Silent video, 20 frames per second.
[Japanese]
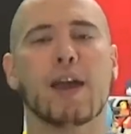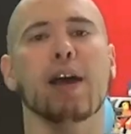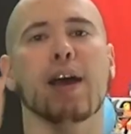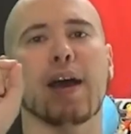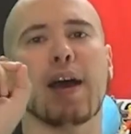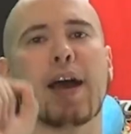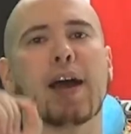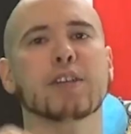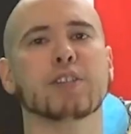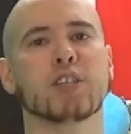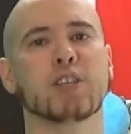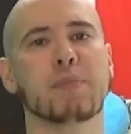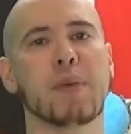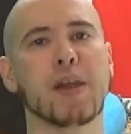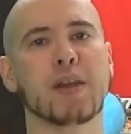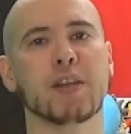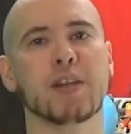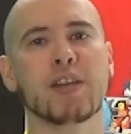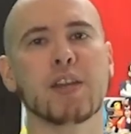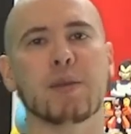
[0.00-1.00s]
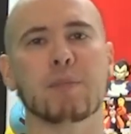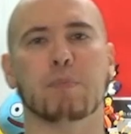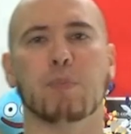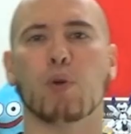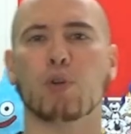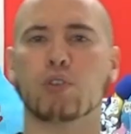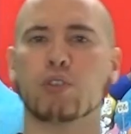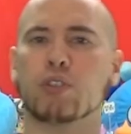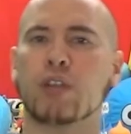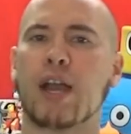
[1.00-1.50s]
初めに
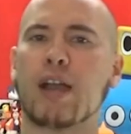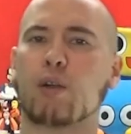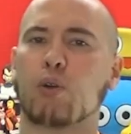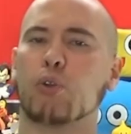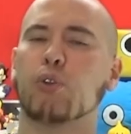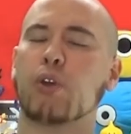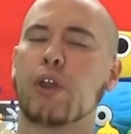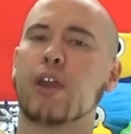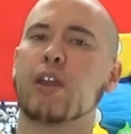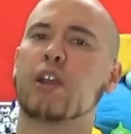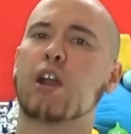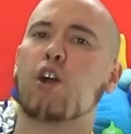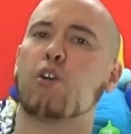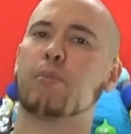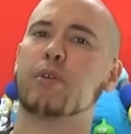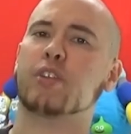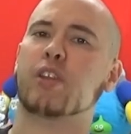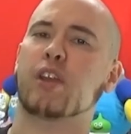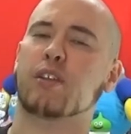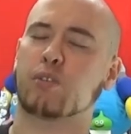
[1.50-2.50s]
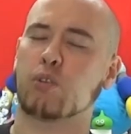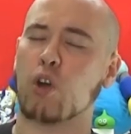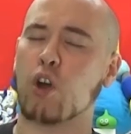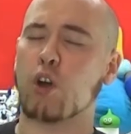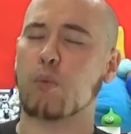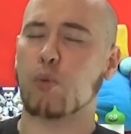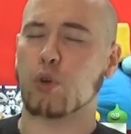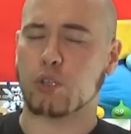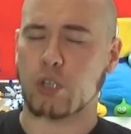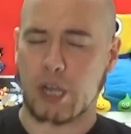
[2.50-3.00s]
僕がこの映画を見てどう思った